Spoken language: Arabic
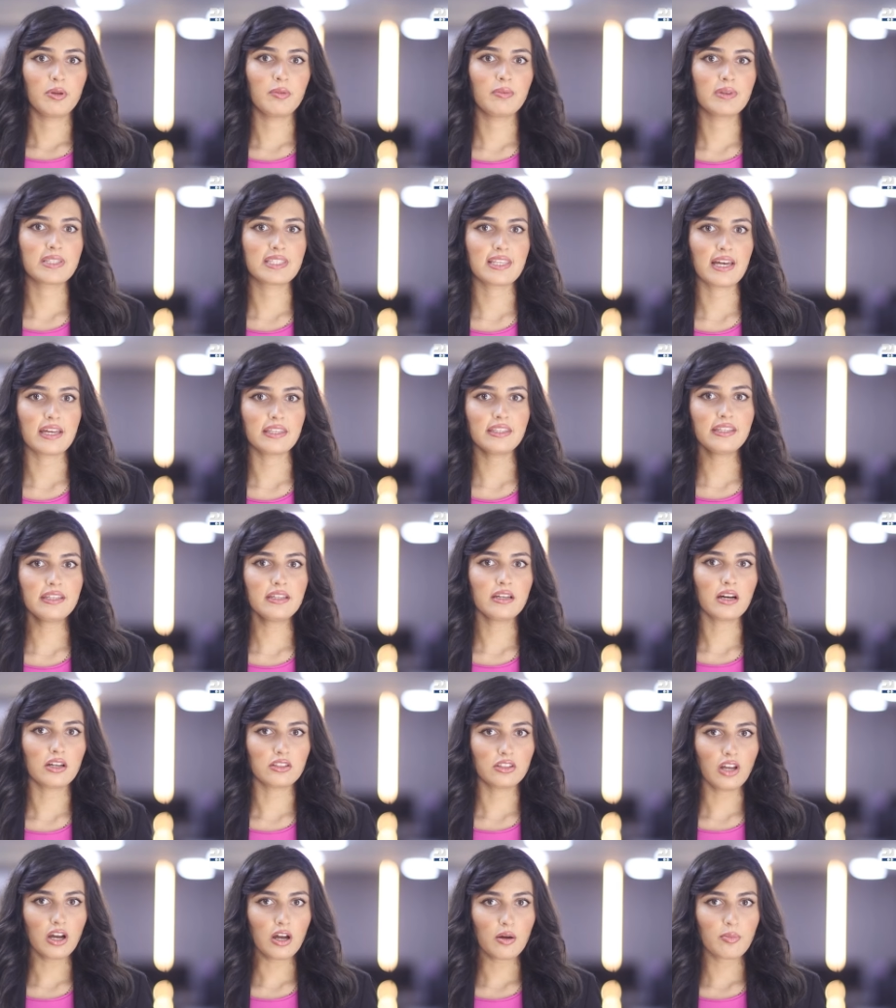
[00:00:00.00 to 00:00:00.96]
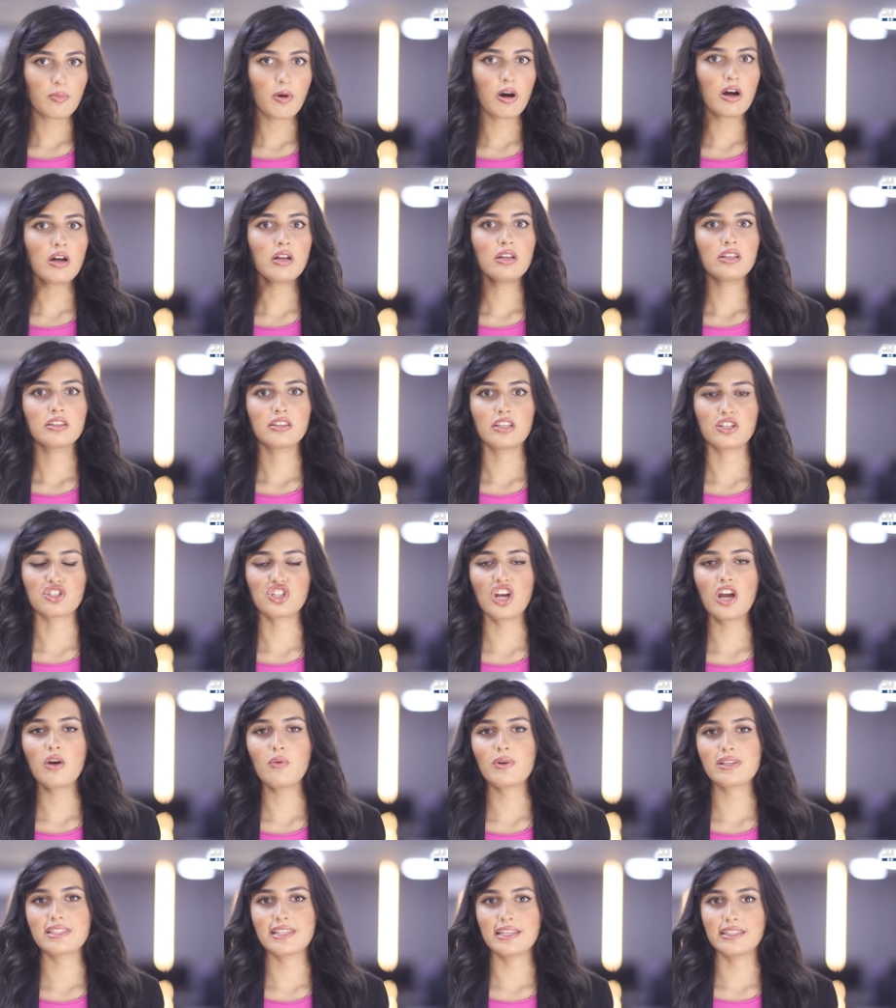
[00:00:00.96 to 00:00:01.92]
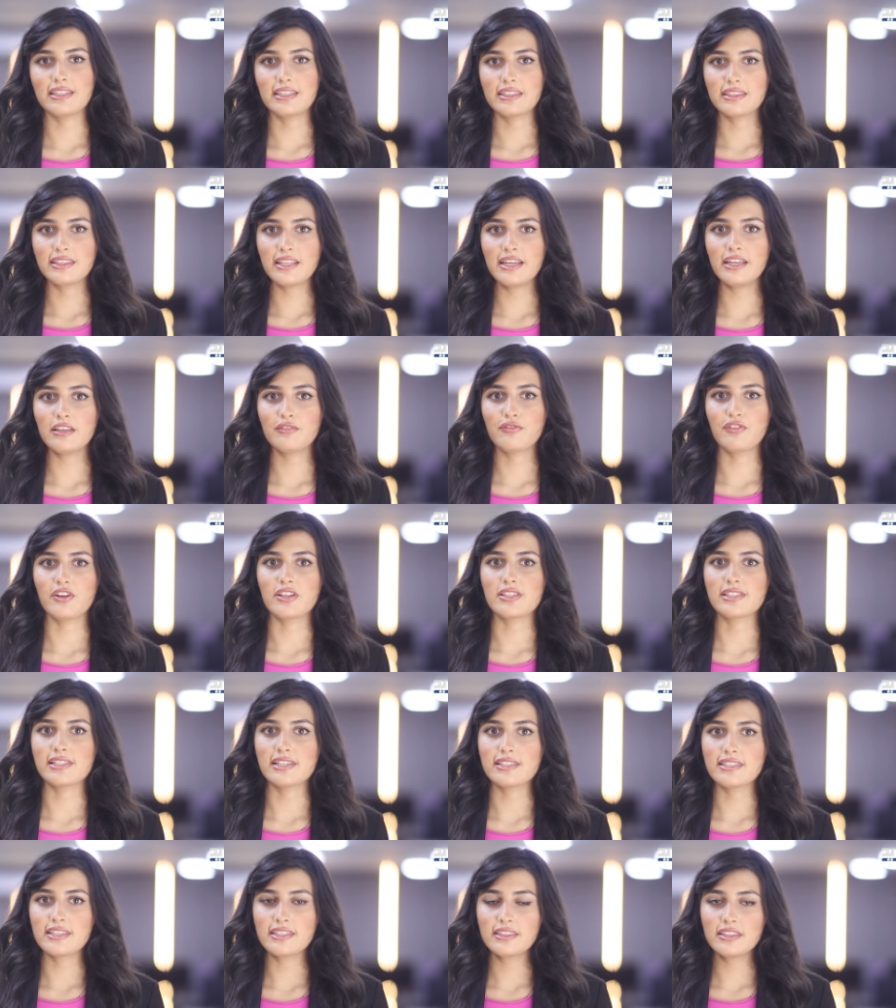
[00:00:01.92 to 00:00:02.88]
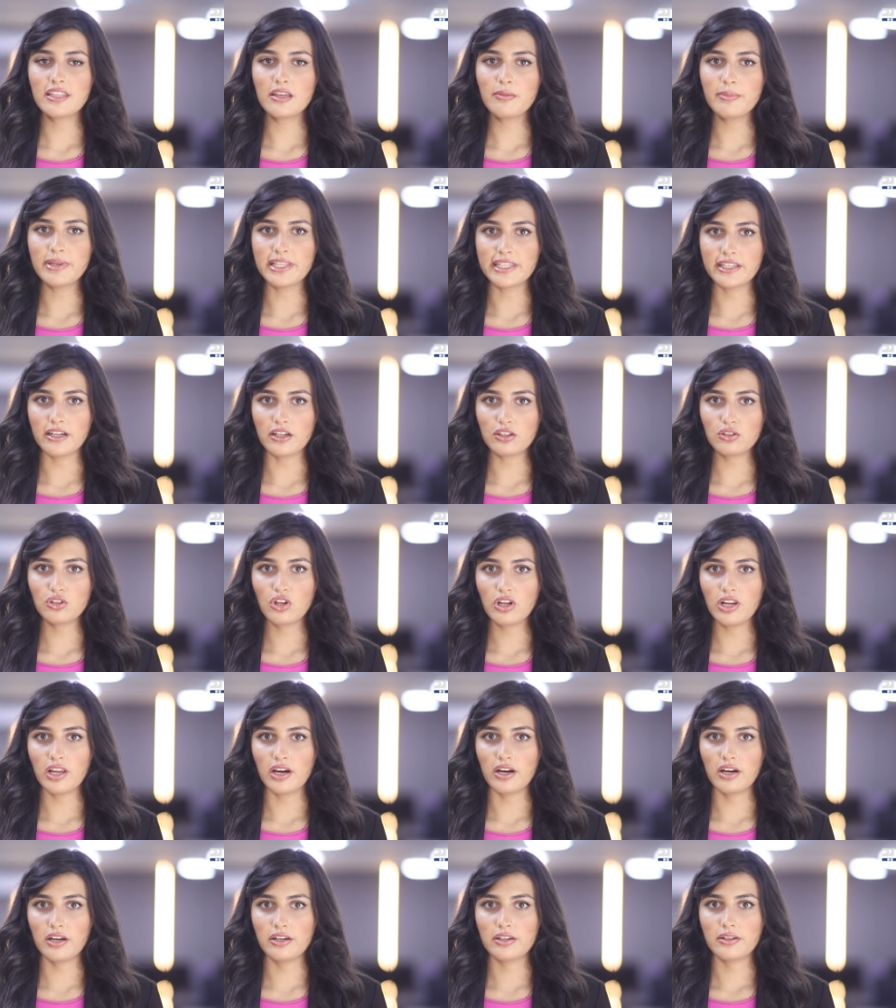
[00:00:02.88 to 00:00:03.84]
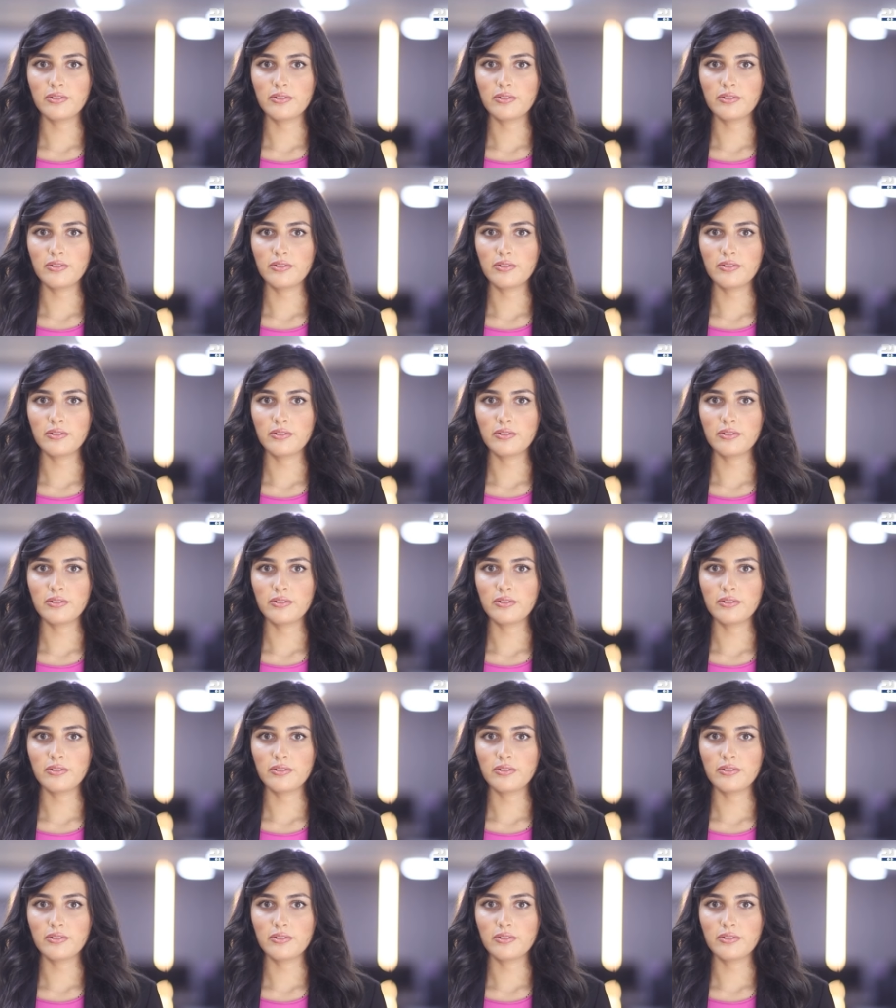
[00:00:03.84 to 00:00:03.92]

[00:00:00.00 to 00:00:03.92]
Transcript: بميزانية ضخمة تجاوزت 2.6 مليار دولار